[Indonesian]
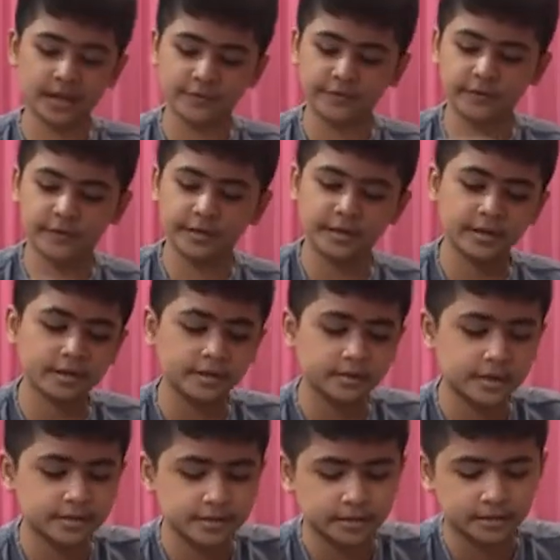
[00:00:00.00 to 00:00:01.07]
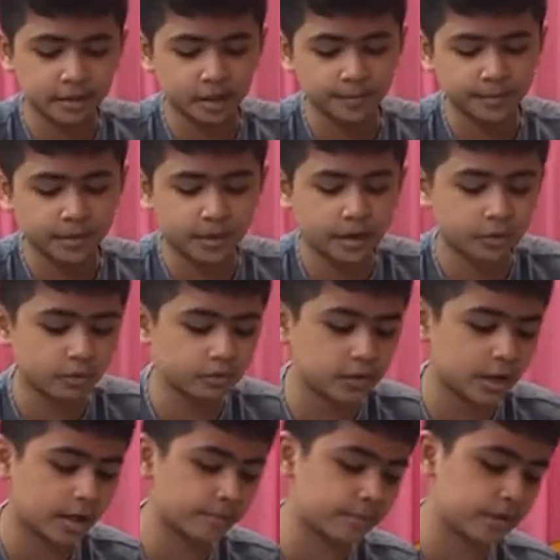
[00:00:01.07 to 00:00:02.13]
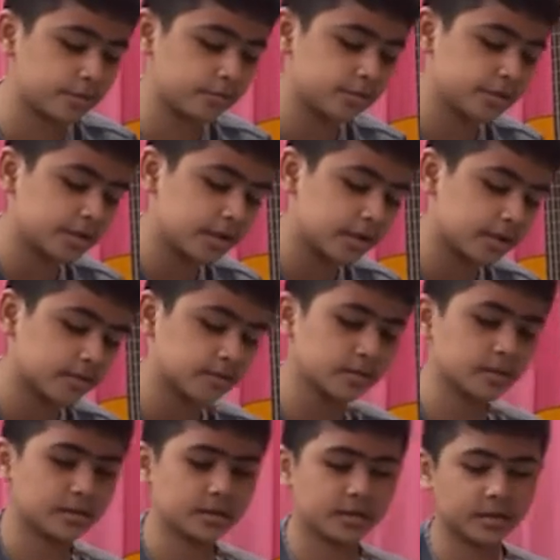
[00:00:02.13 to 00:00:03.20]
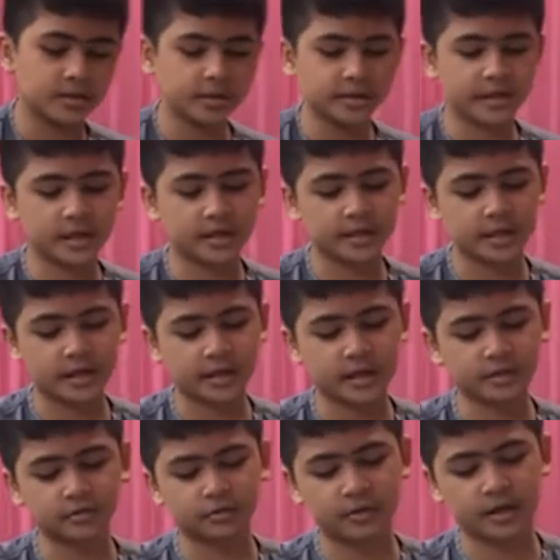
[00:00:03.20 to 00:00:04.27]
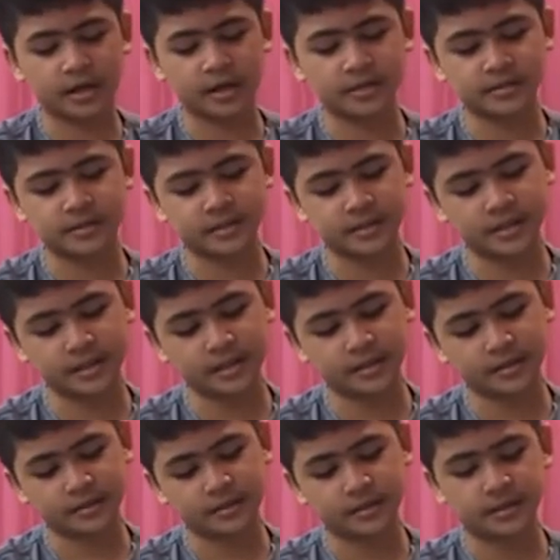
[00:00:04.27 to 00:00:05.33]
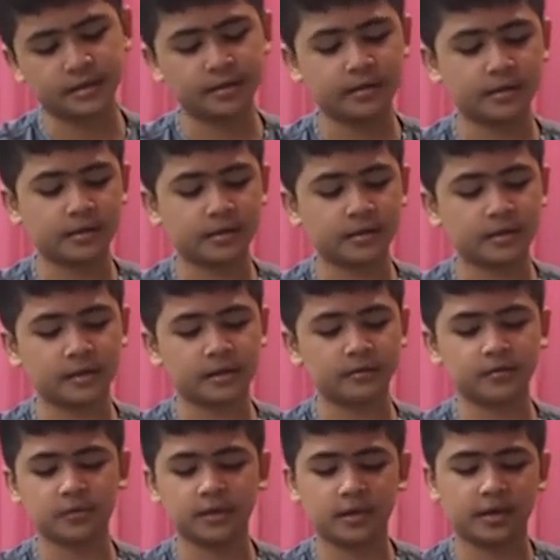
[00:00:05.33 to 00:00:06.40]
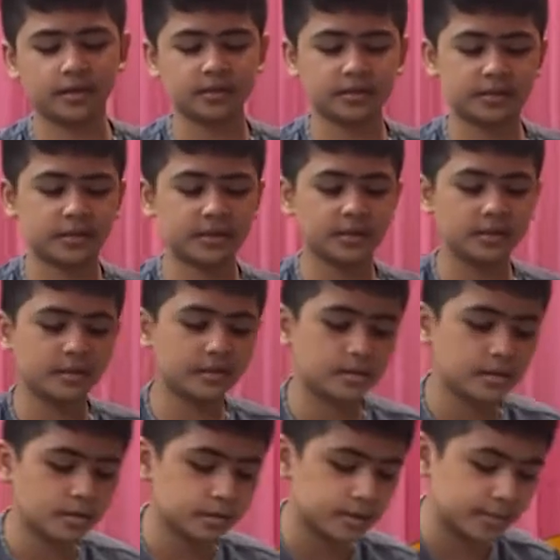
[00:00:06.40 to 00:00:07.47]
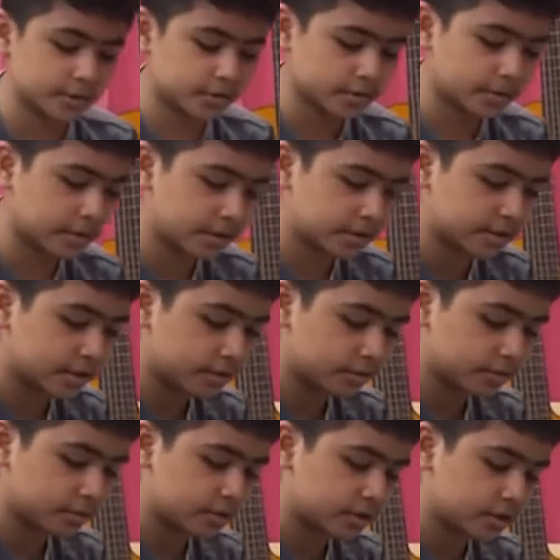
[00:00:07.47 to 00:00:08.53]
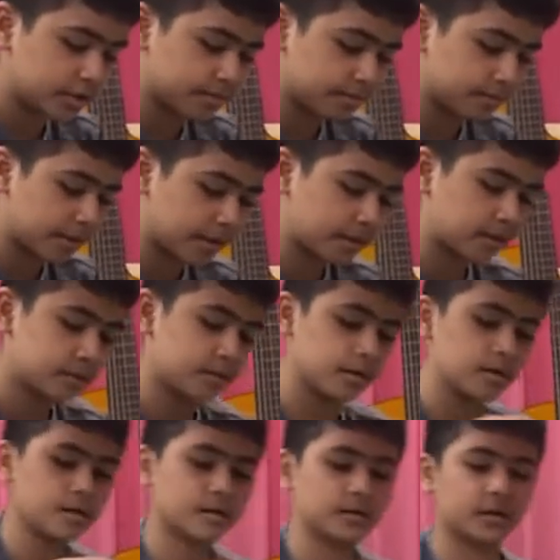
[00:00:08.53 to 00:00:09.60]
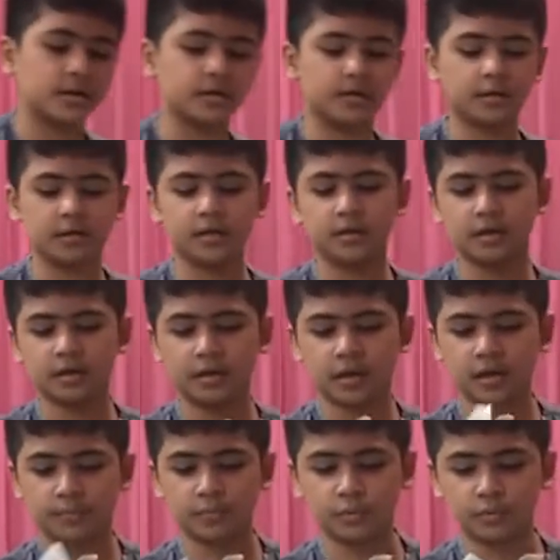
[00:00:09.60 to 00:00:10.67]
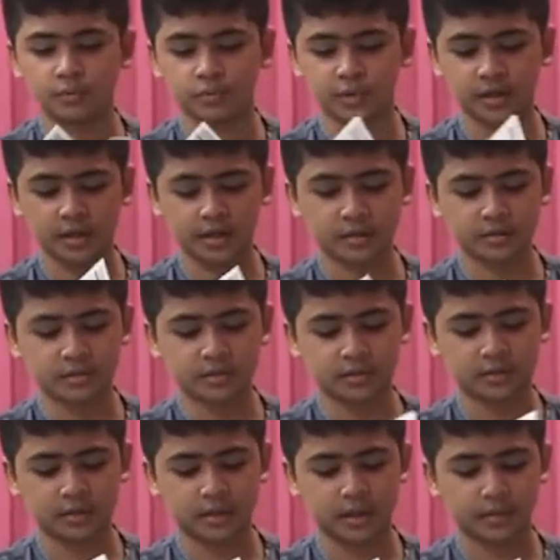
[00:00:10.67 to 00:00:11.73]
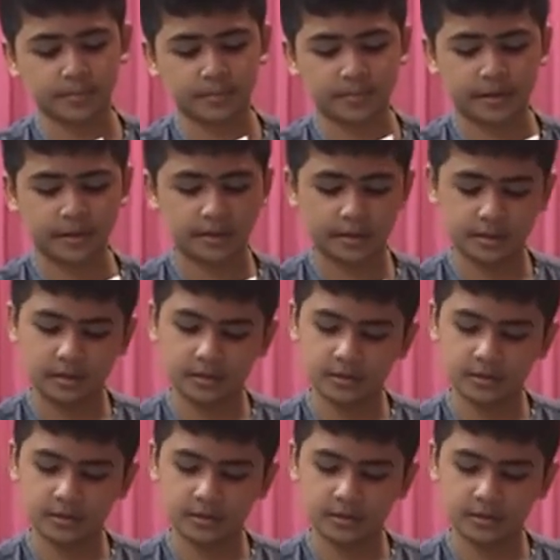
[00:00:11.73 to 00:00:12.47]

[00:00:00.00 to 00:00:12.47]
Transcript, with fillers: review ini kita cek terlebih dahulu dalam kardusnya. Ini ada kartu garansi, ya, ada kartu garansi. Kita masukin aja untuk disimpan dan ini ada bukunya, cara pemakaian